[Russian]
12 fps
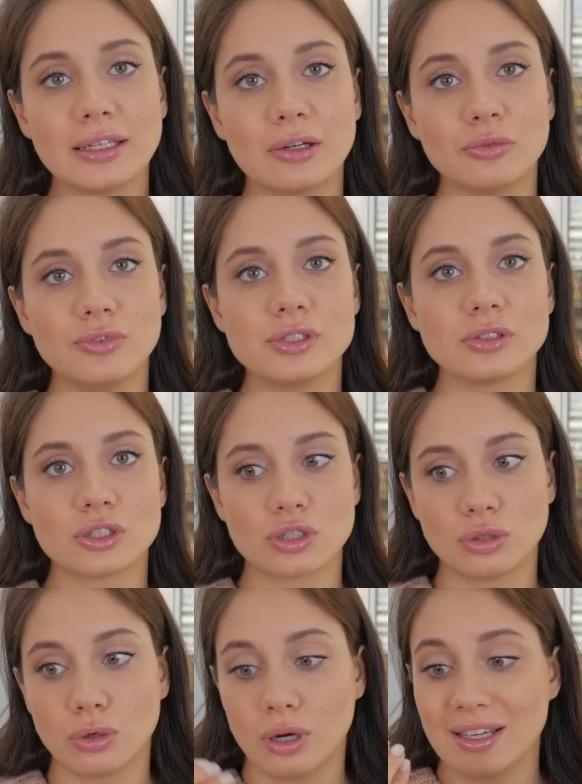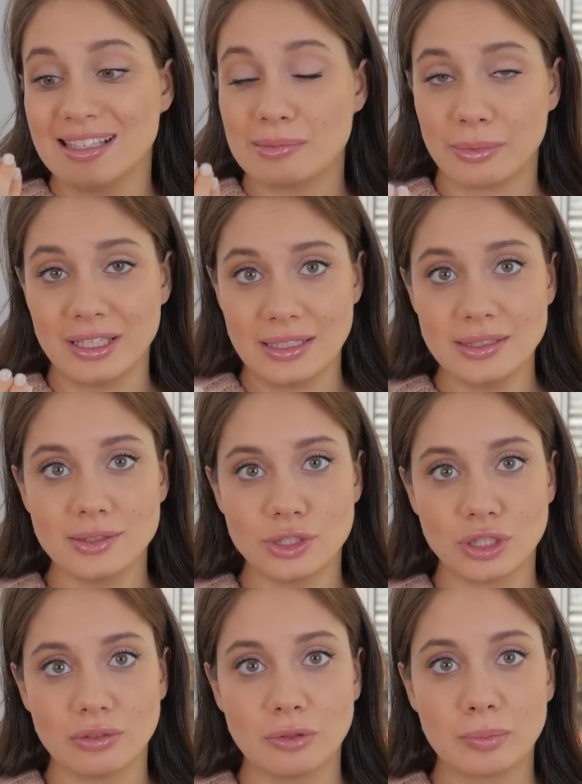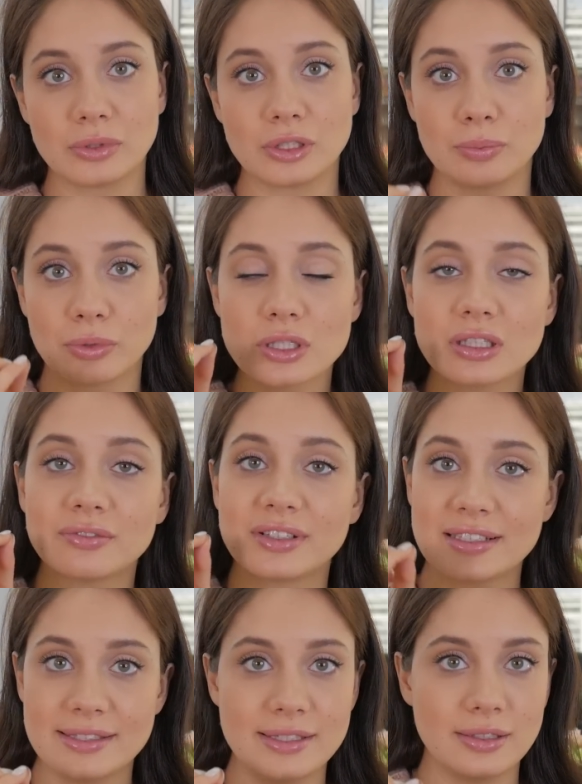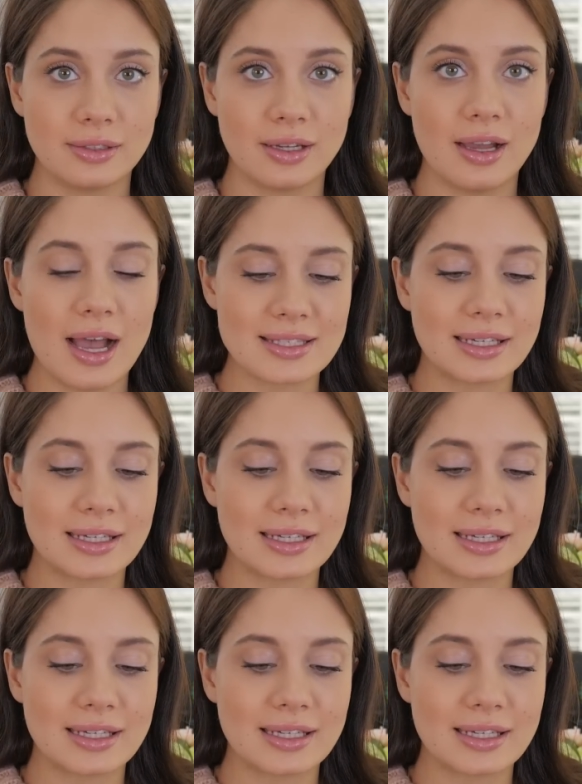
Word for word: я увидела, что из моей кисточки выпала не просто ворсинка, а